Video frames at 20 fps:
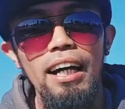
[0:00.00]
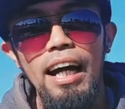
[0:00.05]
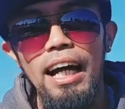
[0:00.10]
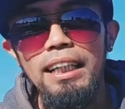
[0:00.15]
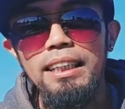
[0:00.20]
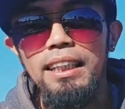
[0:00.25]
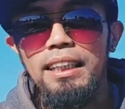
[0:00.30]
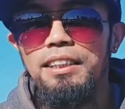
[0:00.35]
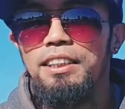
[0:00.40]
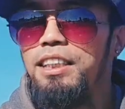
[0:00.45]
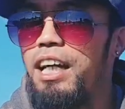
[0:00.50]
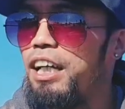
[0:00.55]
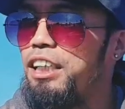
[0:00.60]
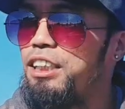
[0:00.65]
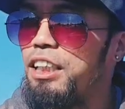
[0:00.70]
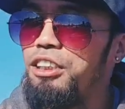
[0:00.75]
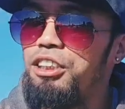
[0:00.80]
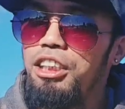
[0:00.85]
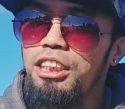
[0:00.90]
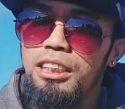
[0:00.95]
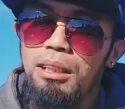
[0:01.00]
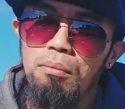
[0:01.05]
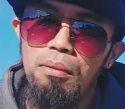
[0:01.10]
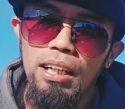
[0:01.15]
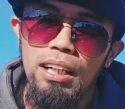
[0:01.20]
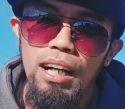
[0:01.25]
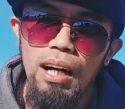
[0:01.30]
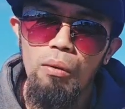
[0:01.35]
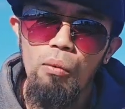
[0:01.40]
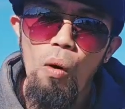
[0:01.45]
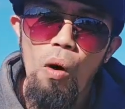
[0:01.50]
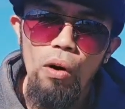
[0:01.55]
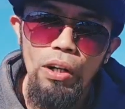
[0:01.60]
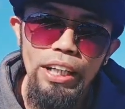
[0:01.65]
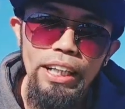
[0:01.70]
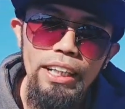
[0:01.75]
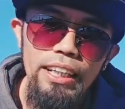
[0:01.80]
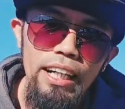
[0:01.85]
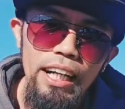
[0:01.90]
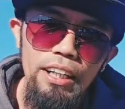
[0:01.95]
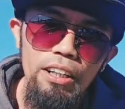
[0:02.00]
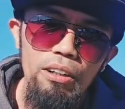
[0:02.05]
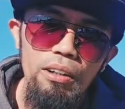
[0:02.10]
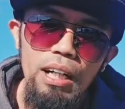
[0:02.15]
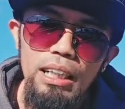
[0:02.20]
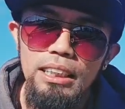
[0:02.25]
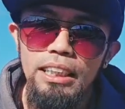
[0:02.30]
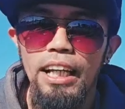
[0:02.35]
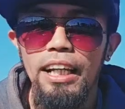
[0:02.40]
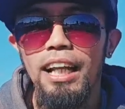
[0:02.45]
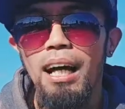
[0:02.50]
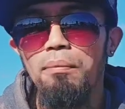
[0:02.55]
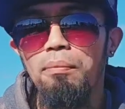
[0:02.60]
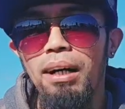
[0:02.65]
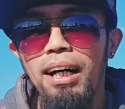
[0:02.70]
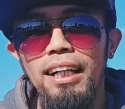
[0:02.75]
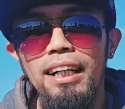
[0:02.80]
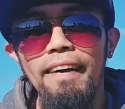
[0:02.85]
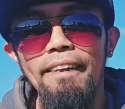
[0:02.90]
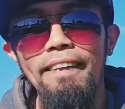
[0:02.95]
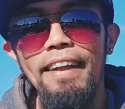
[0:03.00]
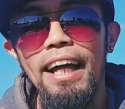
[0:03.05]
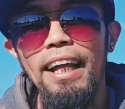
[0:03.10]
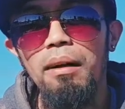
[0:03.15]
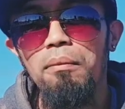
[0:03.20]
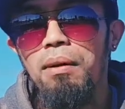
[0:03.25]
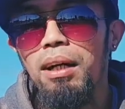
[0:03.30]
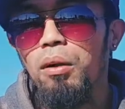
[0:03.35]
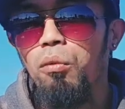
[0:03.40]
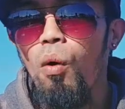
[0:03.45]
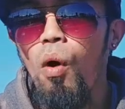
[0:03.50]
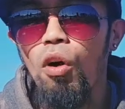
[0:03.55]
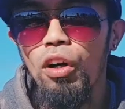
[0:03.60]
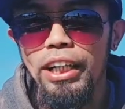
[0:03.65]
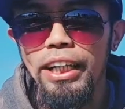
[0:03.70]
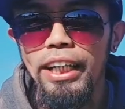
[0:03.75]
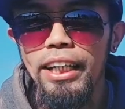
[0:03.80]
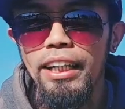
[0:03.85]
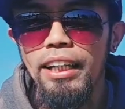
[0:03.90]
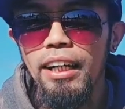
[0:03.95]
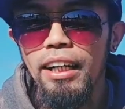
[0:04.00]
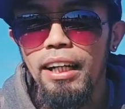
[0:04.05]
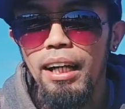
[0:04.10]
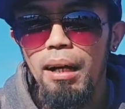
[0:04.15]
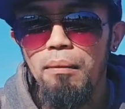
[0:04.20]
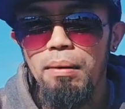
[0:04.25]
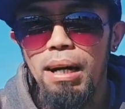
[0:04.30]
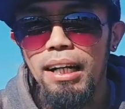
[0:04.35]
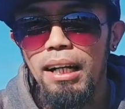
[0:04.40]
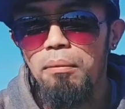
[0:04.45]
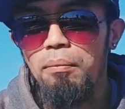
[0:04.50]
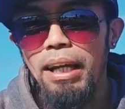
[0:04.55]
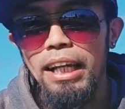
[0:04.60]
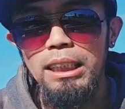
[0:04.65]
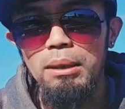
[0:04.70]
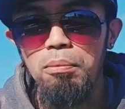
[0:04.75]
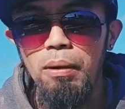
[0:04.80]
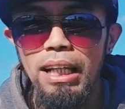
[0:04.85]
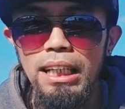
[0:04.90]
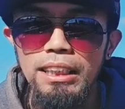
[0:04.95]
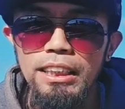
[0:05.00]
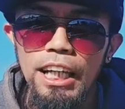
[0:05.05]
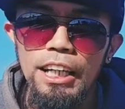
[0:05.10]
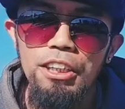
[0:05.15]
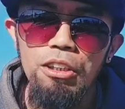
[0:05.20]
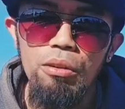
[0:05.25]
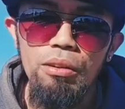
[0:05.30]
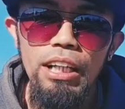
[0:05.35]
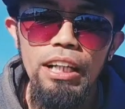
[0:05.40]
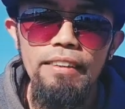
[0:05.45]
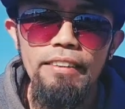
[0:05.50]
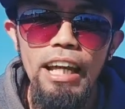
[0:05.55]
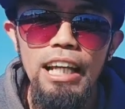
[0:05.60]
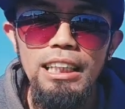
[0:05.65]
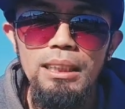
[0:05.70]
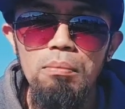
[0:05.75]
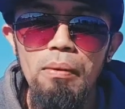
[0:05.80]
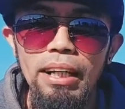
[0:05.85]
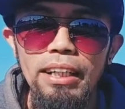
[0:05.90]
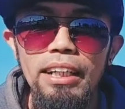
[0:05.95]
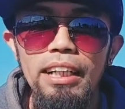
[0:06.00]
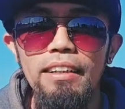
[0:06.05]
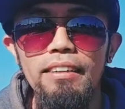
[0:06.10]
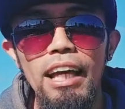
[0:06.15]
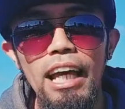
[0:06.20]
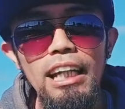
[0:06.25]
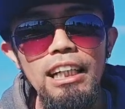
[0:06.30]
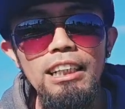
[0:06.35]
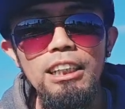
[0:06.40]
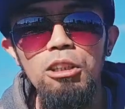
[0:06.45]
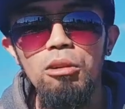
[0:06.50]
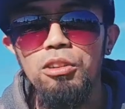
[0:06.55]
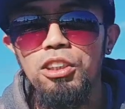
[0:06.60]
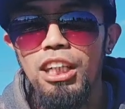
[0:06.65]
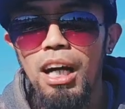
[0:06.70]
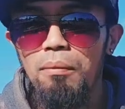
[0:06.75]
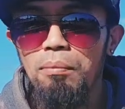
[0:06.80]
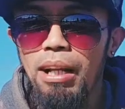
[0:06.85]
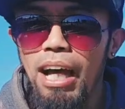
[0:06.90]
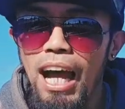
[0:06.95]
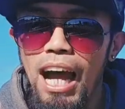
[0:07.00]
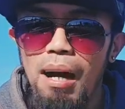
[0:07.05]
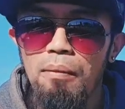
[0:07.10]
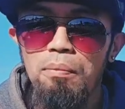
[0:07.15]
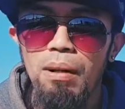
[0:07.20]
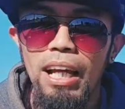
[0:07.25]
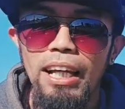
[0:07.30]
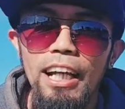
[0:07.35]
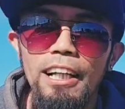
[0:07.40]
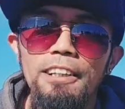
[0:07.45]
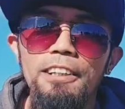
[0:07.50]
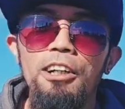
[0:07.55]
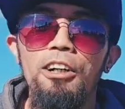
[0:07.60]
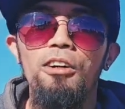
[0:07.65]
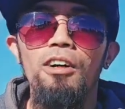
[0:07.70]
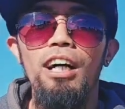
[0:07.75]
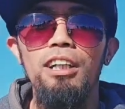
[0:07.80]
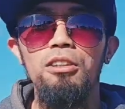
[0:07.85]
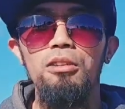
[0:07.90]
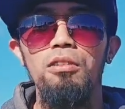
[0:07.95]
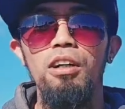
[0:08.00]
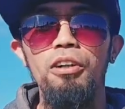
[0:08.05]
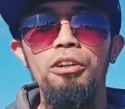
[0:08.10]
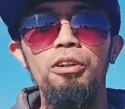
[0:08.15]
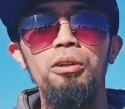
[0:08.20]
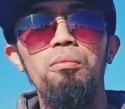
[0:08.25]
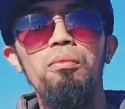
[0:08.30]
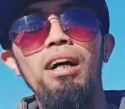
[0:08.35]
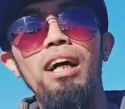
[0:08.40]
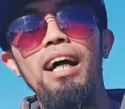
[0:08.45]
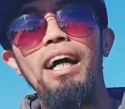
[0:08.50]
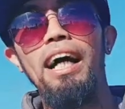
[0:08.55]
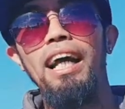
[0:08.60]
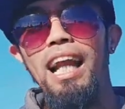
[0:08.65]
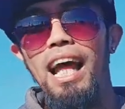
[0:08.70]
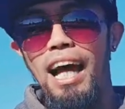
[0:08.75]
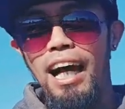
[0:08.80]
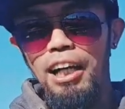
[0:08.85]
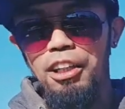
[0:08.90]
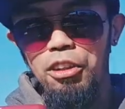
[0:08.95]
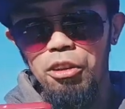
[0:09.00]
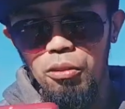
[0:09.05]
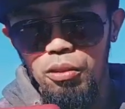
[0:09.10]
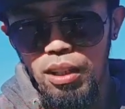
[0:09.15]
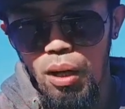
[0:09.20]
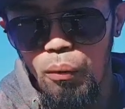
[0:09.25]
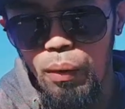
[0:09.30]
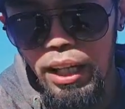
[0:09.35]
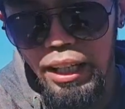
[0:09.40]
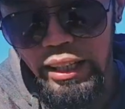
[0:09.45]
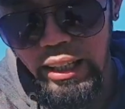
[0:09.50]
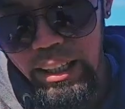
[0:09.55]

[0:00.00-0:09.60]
I, sug I suggest na mag-walk-in kayo kasi napakaganda ng mag-walk-in para ma-explain sa inyo details by details yung job na applyan nyo at kung ano yung mga kailangan nyong gawin.